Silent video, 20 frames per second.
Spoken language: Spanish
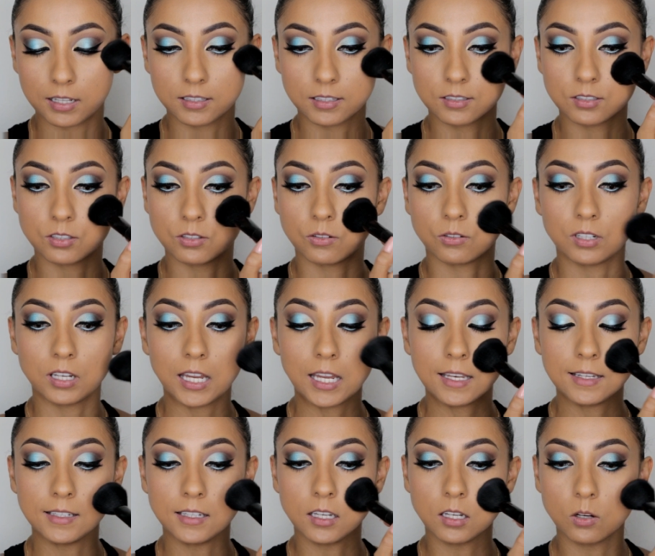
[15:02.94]
la atención
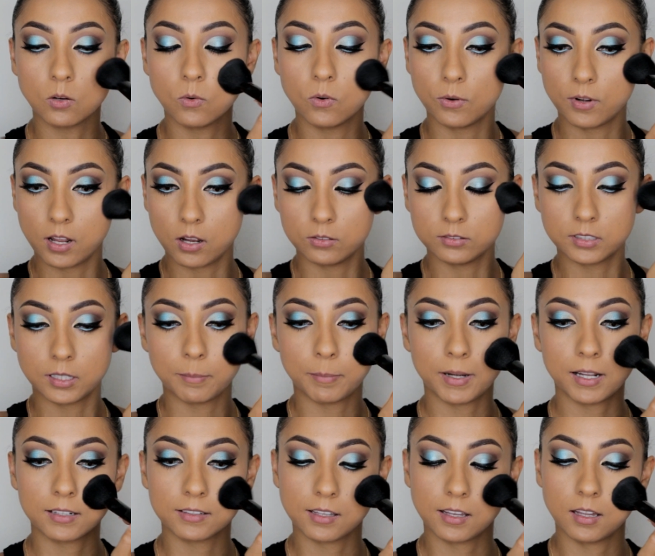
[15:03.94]
en ninguna otra
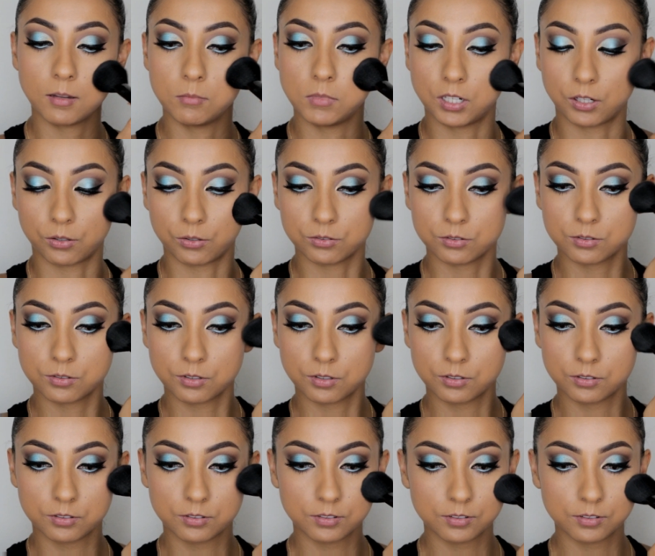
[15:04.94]
parte de mi rostro.